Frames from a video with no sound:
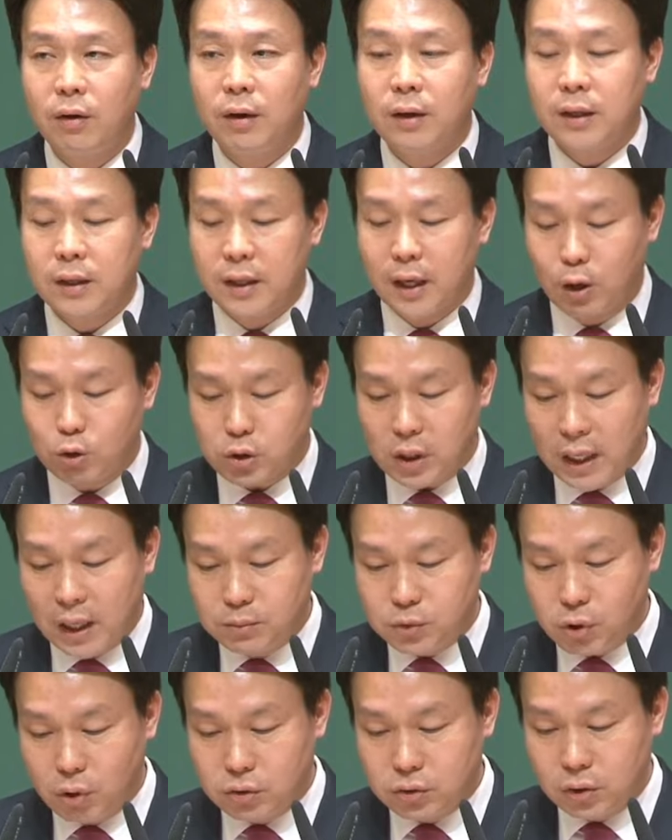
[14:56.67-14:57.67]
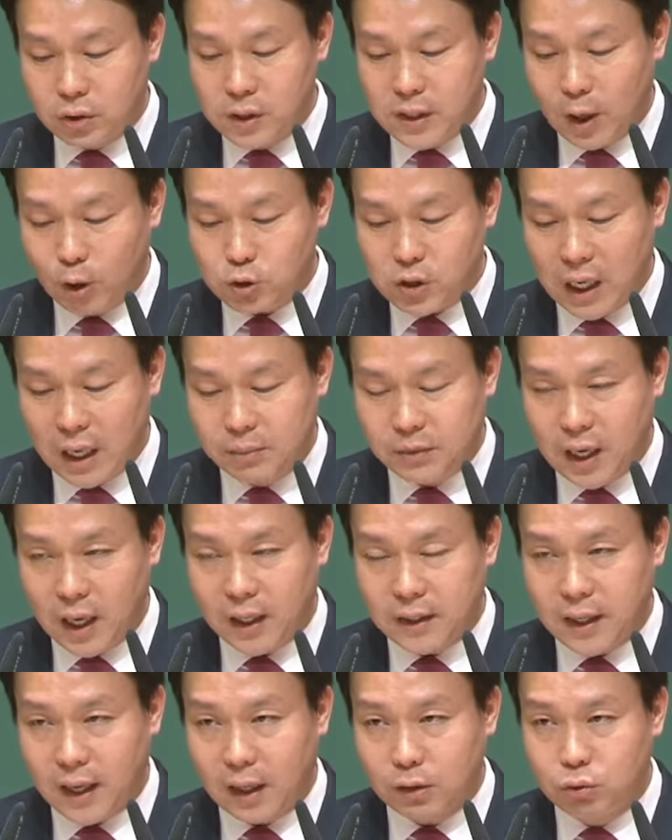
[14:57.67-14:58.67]
예루살렘 성전을 예루살렘
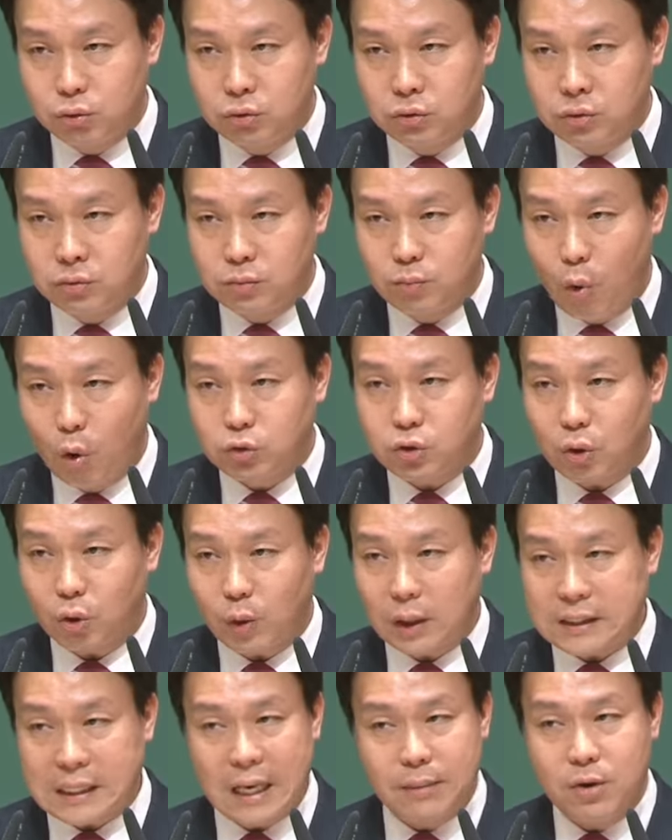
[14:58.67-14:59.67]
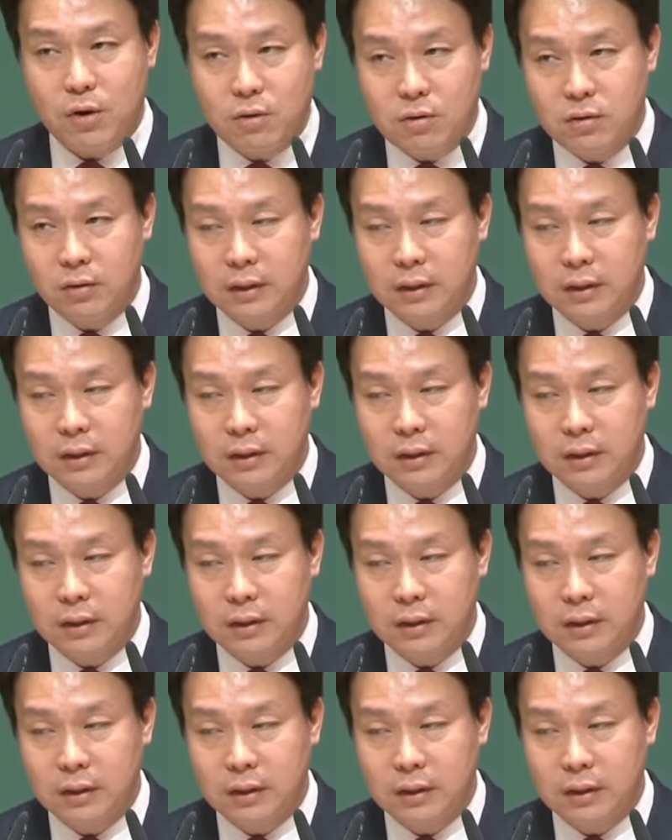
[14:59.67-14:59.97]
땅에다가 둔 목적과 사명